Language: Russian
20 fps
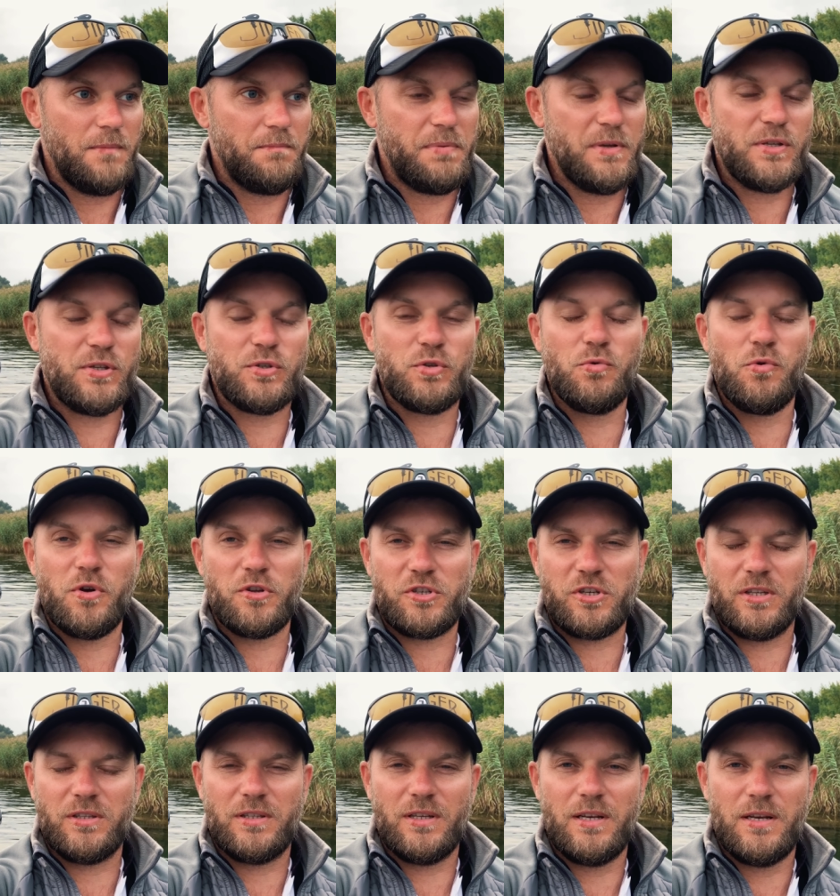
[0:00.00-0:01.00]

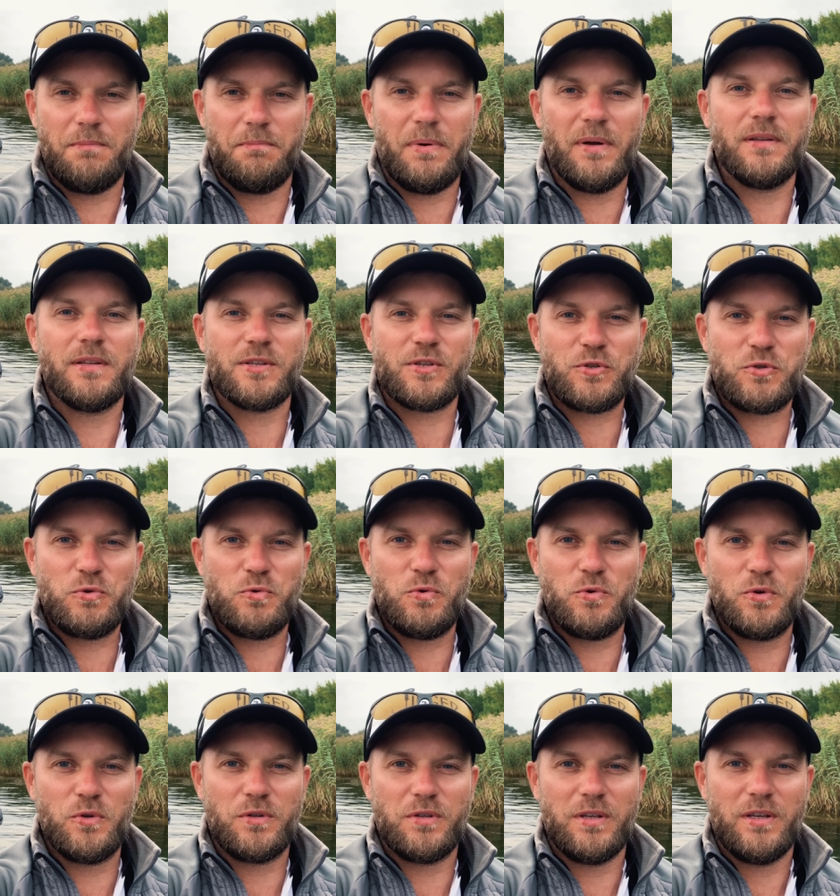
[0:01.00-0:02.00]
песочат или
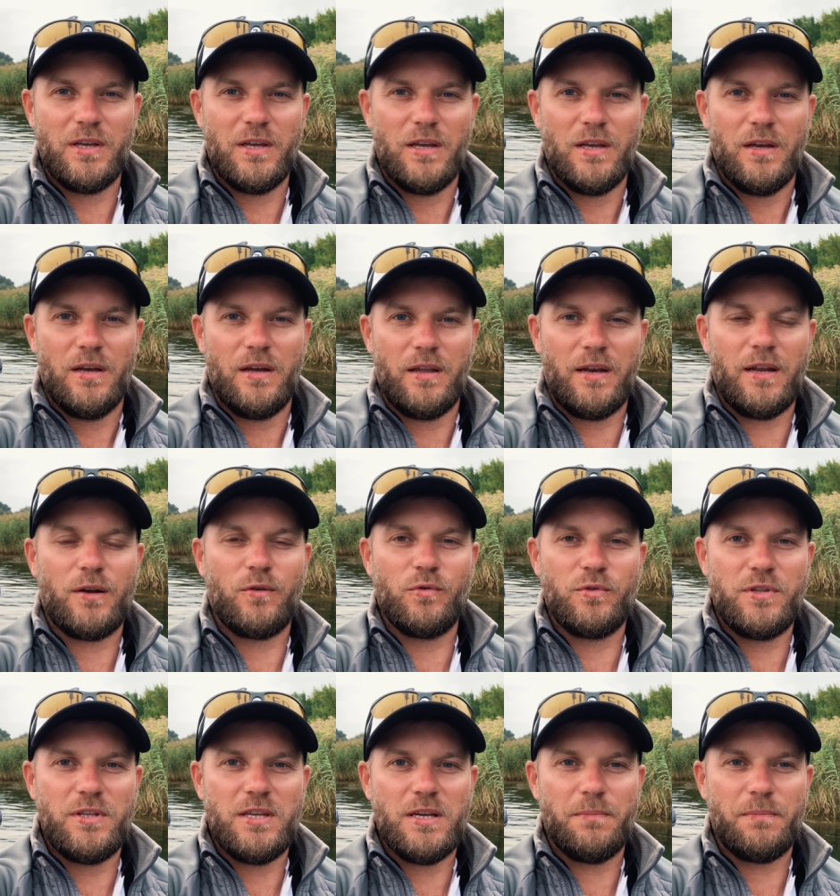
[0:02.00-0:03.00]
полосуют реку
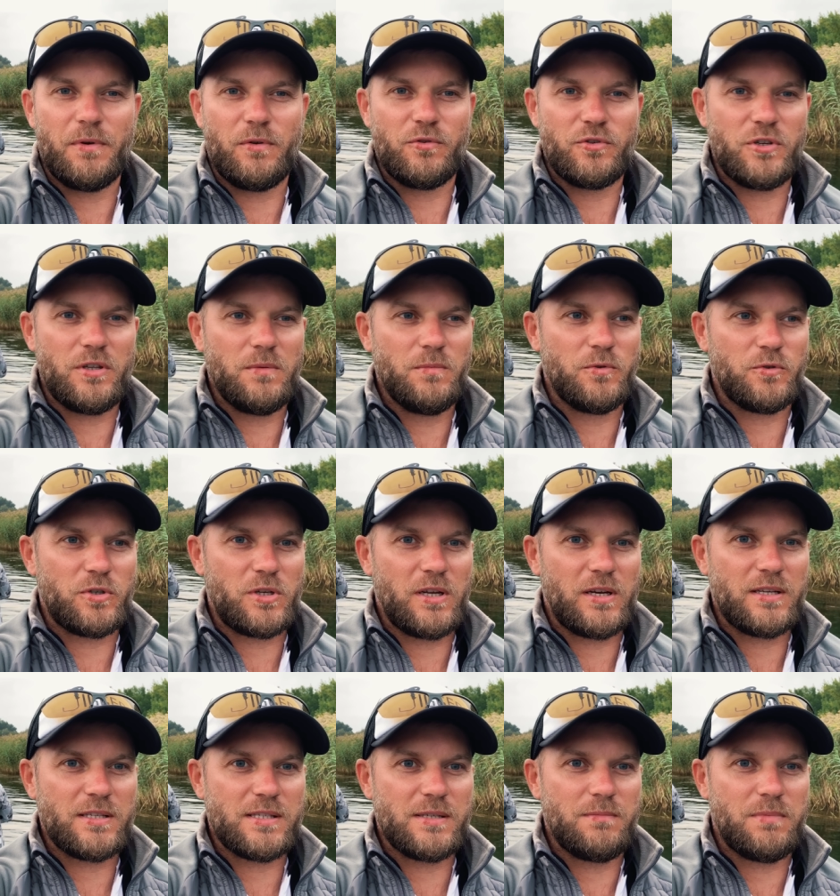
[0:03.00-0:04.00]
Днепр, уже немножко
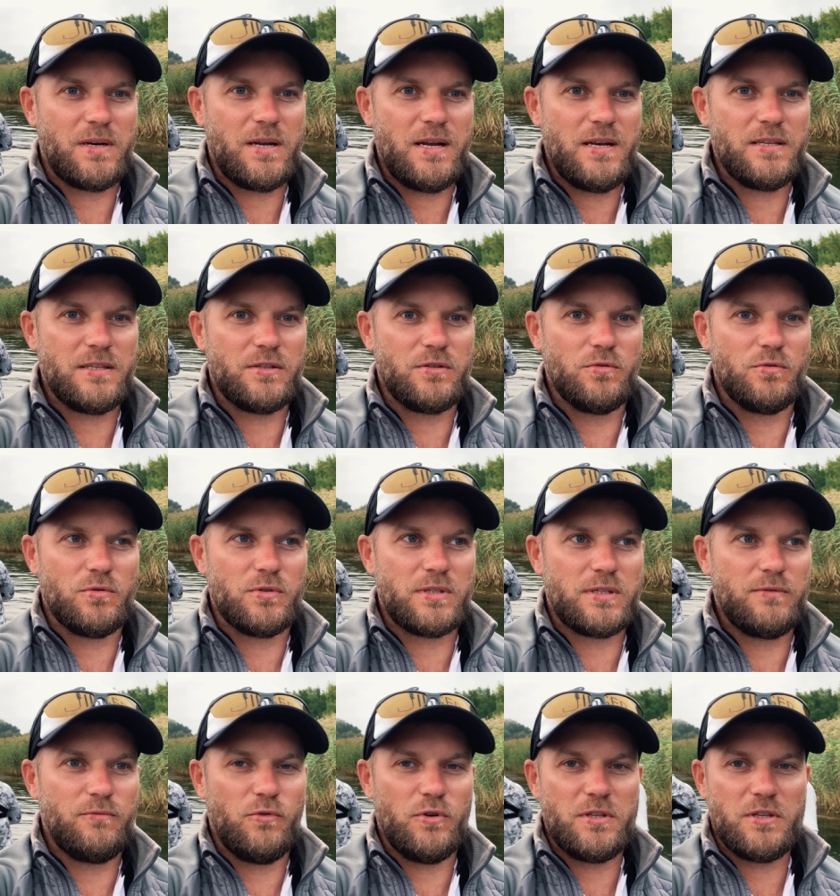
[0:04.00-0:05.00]
разобрались. Но
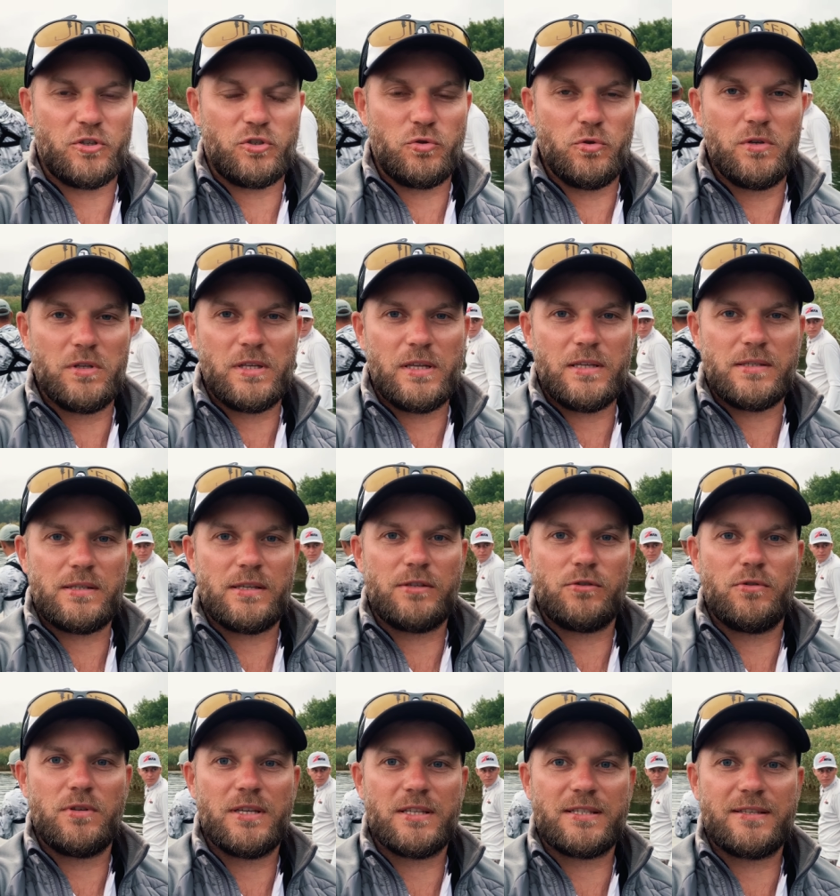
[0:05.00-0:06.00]
сегодня, что интересно,
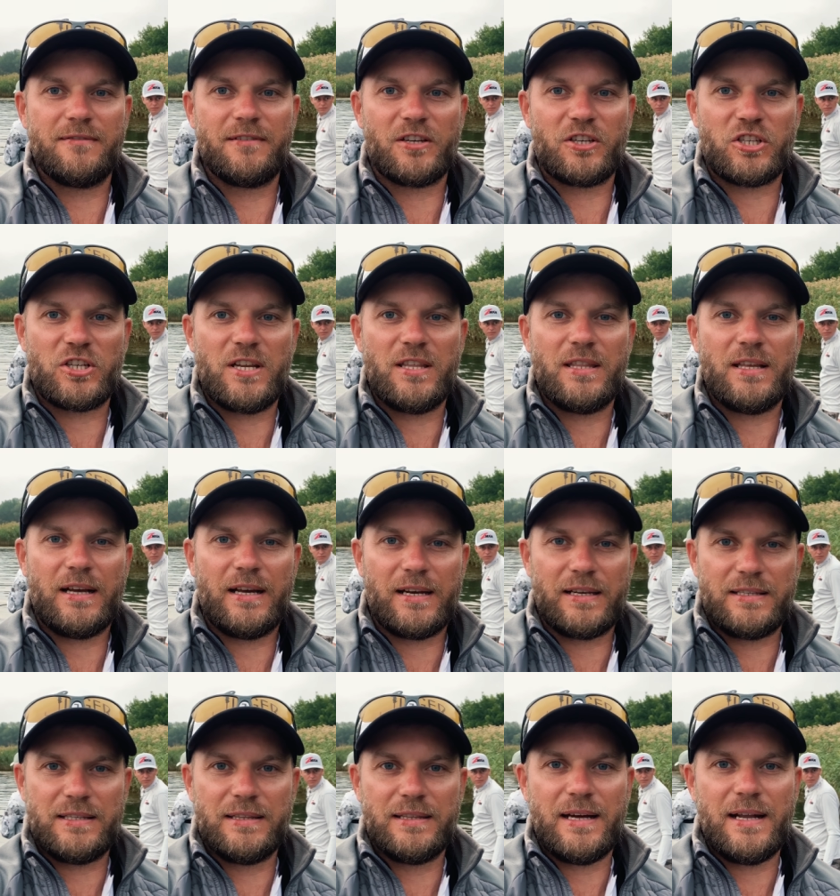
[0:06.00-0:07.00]
сегодня совершенно
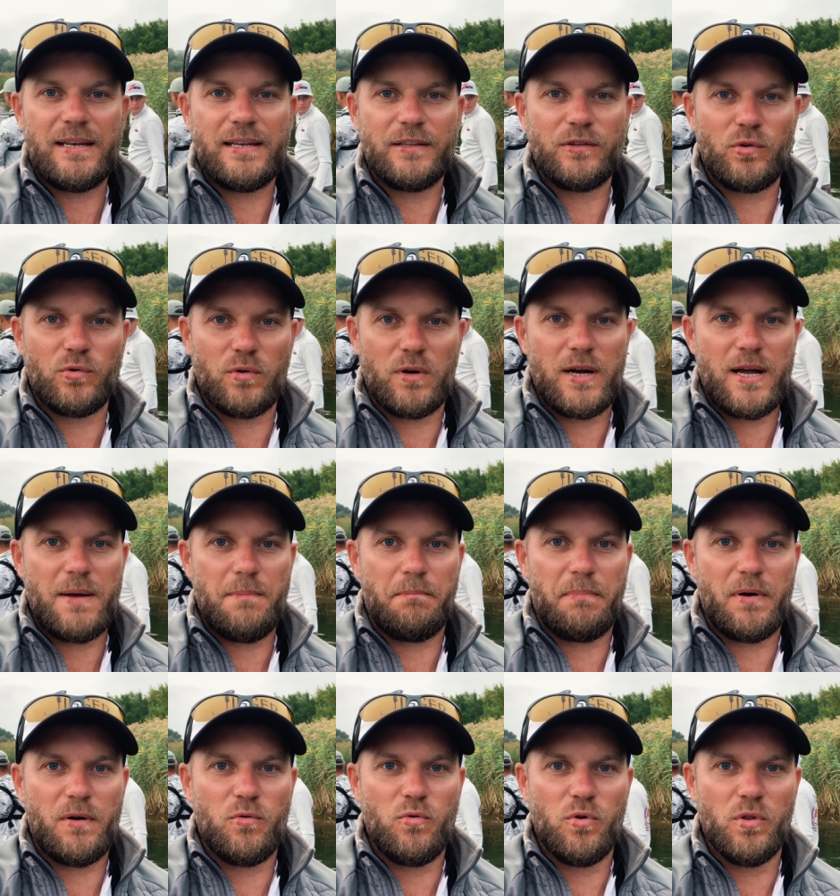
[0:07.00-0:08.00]
кардинально другая
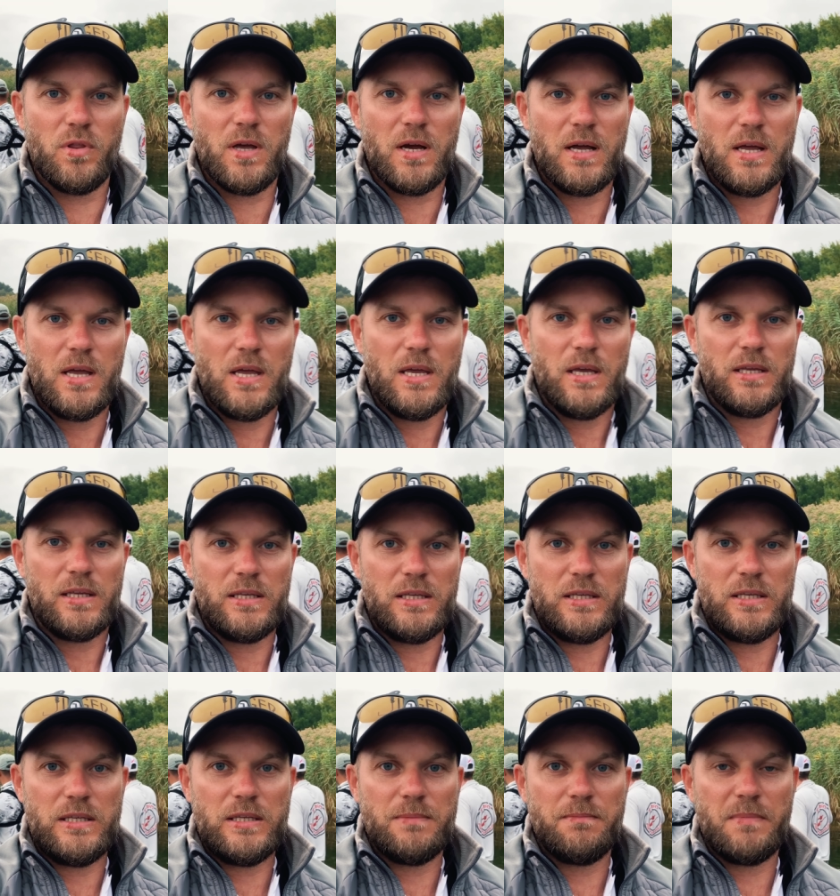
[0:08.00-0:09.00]
погода.
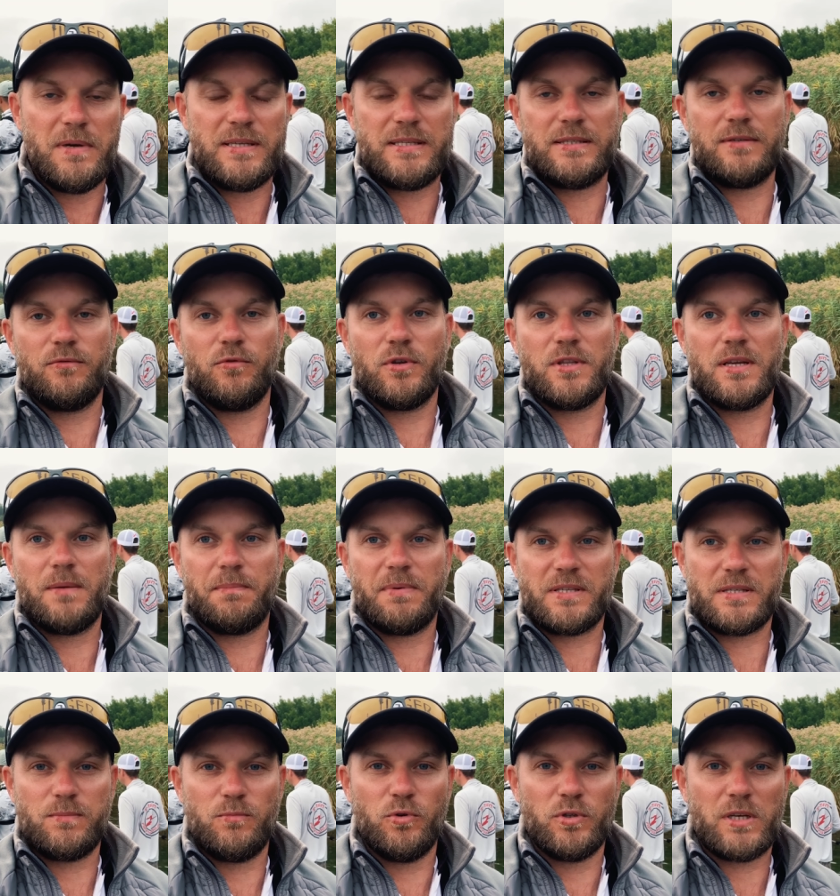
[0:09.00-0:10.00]
И мы сегодня
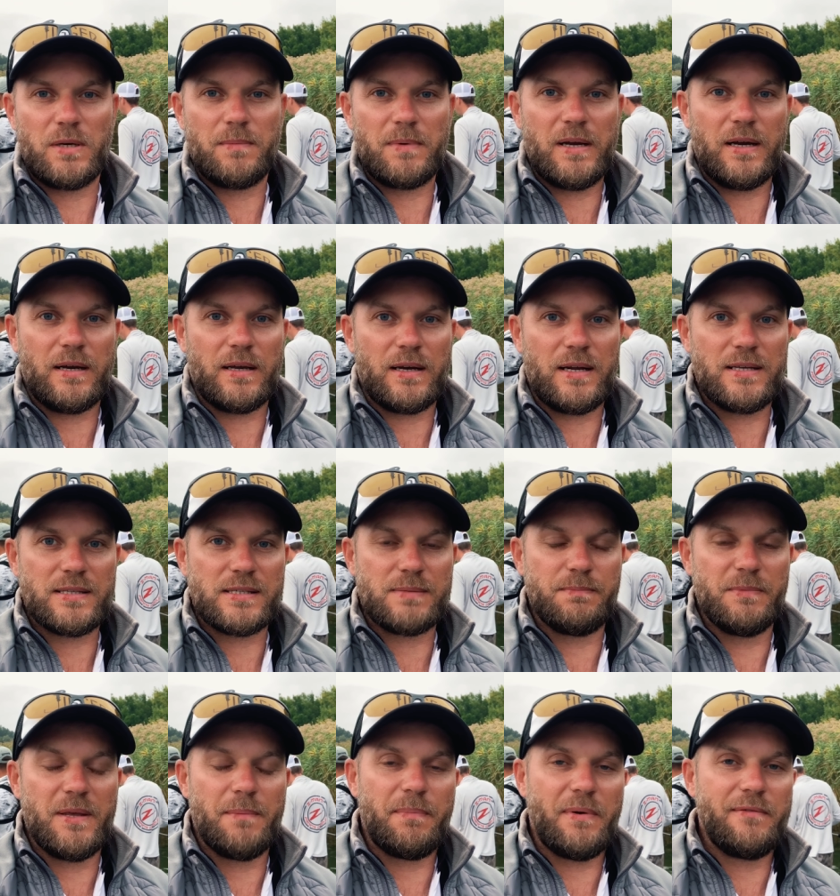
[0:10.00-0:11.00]
посмотрим как раз
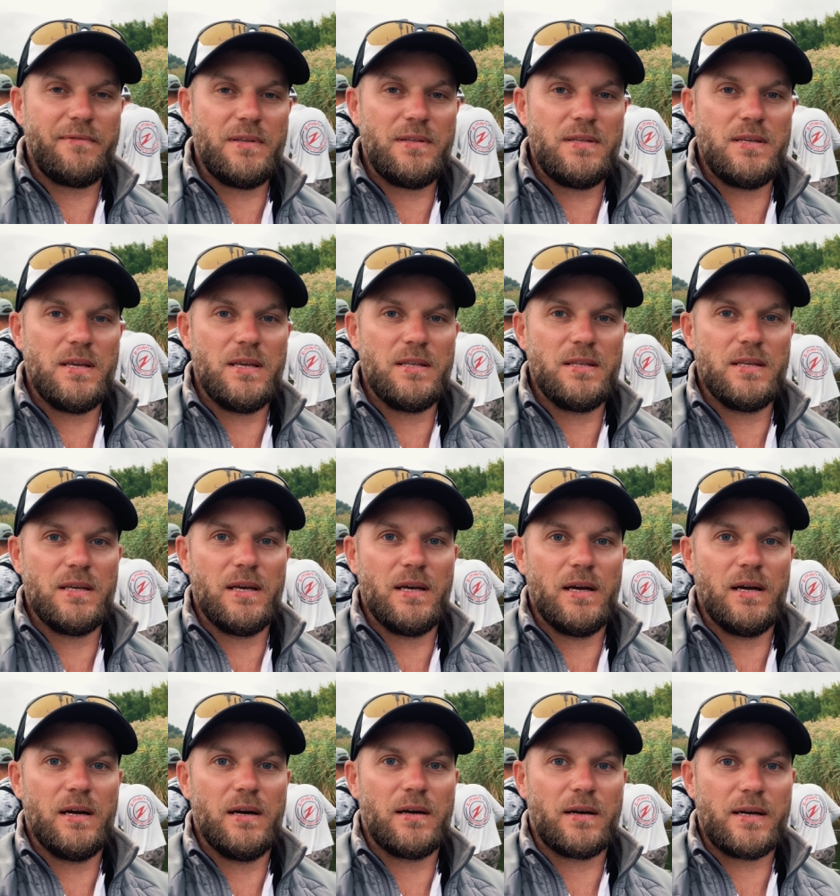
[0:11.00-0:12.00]
на
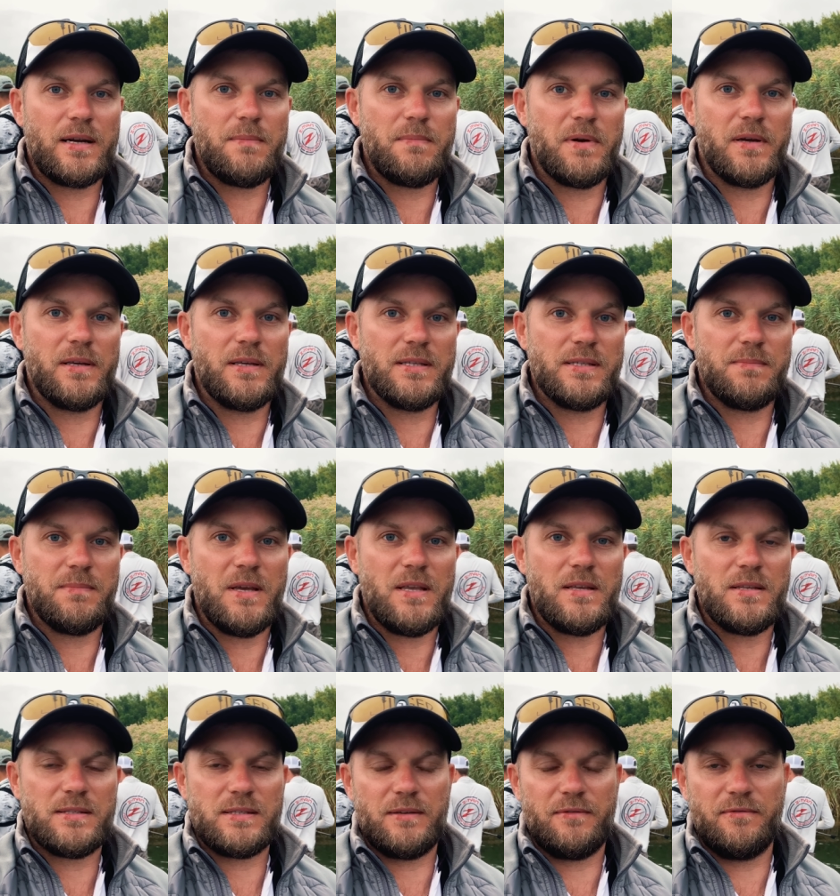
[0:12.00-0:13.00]
поведение рыбы,
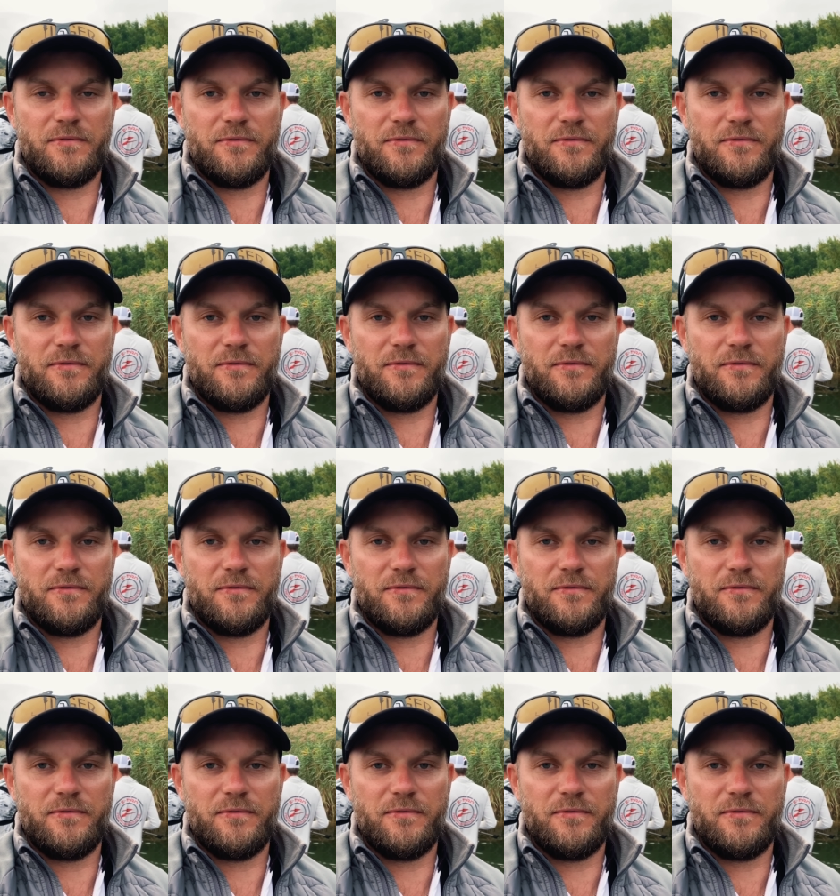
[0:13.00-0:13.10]
изменится